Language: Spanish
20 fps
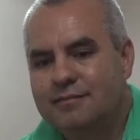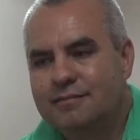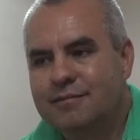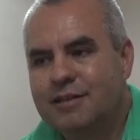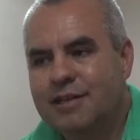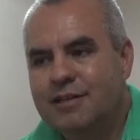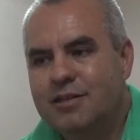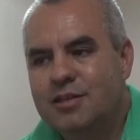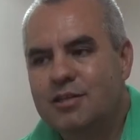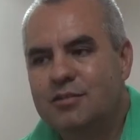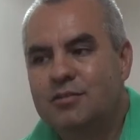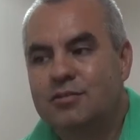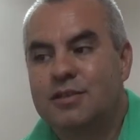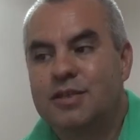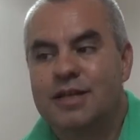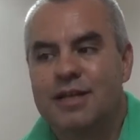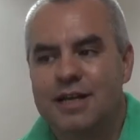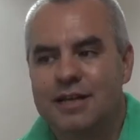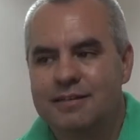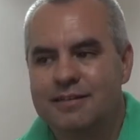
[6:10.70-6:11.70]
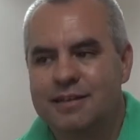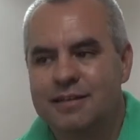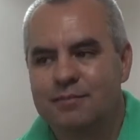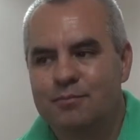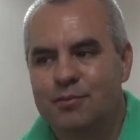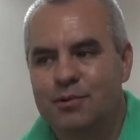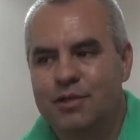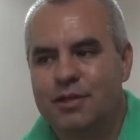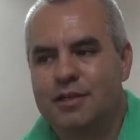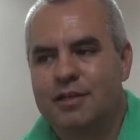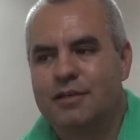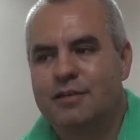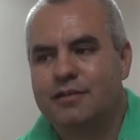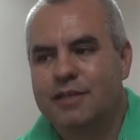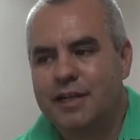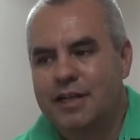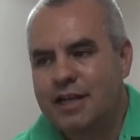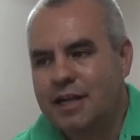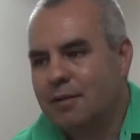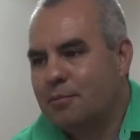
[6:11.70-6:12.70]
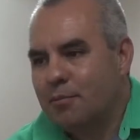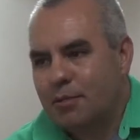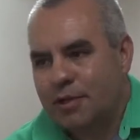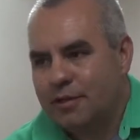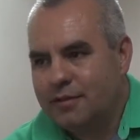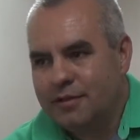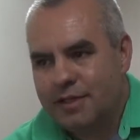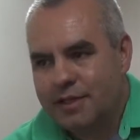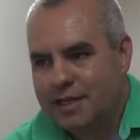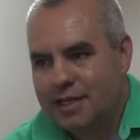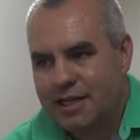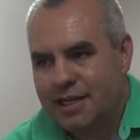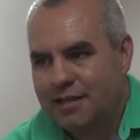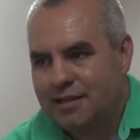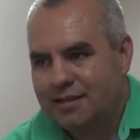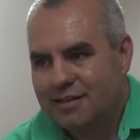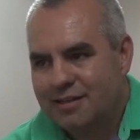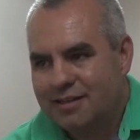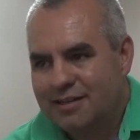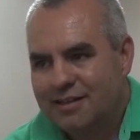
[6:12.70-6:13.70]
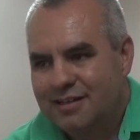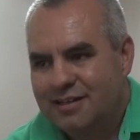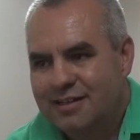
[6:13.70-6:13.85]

el chico se cansa porque entrenar por entrenar